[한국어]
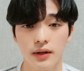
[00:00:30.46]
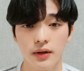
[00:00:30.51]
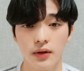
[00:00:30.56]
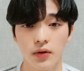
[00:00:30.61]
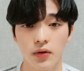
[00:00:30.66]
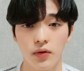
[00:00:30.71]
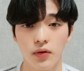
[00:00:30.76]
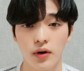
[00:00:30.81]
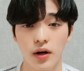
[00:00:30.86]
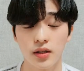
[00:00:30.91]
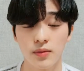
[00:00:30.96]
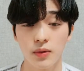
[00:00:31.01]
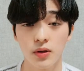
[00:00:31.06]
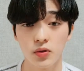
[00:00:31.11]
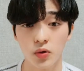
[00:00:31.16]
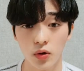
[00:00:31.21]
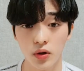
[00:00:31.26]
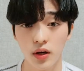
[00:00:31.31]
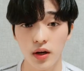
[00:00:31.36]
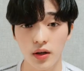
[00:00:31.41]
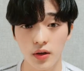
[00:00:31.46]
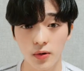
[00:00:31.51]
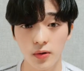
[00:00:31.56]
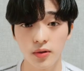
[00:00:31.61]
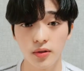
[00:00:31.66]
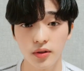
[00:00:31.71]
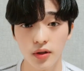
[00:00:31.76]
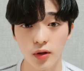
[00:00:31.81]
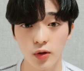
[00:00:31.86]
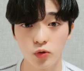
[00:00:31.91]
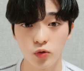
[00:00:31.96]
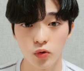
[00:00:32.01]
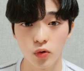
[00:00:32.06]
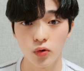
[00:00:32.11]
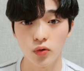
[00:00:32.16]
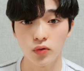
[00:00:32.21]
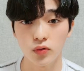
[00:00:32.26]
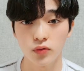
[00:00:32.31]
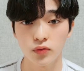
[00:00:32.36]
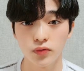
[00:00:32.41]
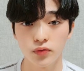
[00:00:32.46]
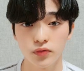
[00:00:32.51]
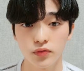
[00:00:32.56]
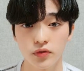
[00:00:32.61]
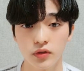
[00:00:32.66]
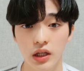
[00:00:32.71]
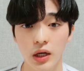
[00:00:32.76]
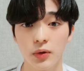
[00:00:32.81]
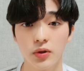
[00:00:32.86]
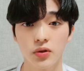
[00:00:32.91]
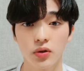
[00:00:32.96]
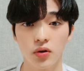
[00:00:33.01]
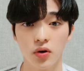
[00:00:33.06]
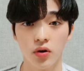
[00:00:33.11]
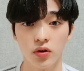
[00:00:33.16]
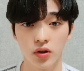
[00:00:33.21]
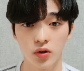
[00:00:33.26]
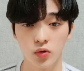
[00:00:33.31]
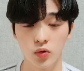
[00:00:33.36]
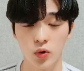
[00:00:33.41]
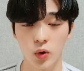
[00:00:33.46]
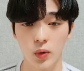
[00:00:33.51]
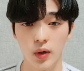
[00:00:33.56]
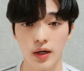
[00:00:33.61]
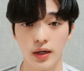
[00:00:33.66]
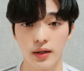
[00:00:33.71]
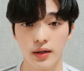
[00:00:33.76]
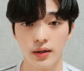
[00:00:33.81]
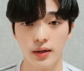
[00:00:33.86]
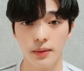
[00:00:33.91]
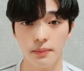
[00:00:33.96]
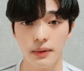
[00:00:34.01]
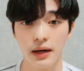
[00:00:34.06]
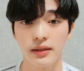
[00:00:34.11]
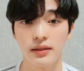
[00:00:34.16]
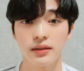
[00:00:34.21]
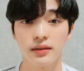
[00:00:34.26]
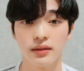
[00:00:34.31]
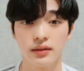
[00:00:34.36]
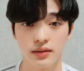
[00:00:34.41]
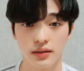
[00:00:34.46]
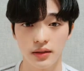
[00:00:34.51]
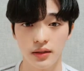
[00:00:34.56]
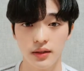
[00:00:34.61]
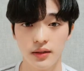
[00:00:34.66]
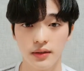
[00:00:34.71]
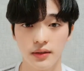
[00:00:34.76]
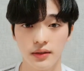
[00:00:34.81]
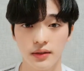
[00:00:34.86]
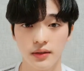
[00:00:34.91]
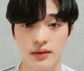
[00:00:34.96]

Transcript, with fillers: 어, 하지만 저희가 이럴 때일수록 사회적 거리두기와 마스크 쓰기,